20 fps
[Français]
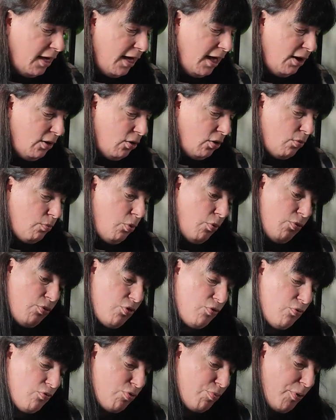Alors, je
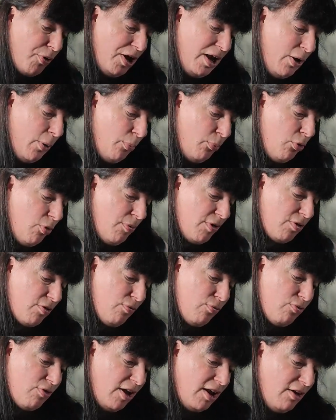vais vous spoiler un peu parce
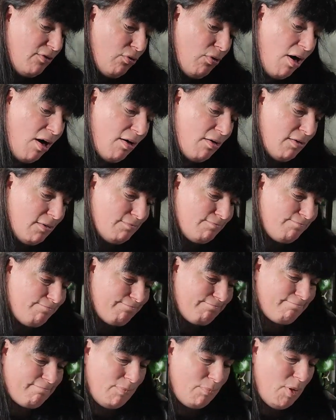que vous allez voir, euh,
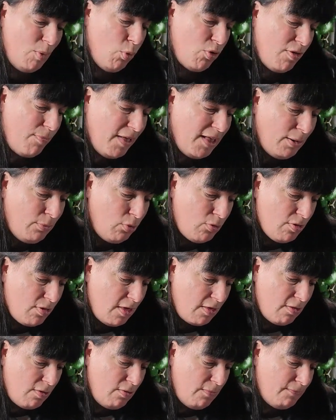mais bon, c'est pas dans le bon
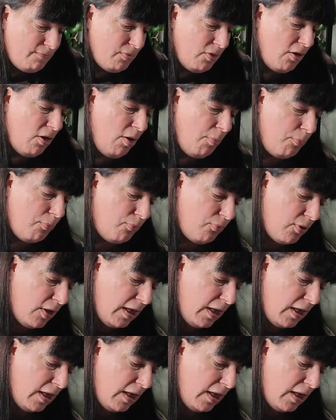sens. Hop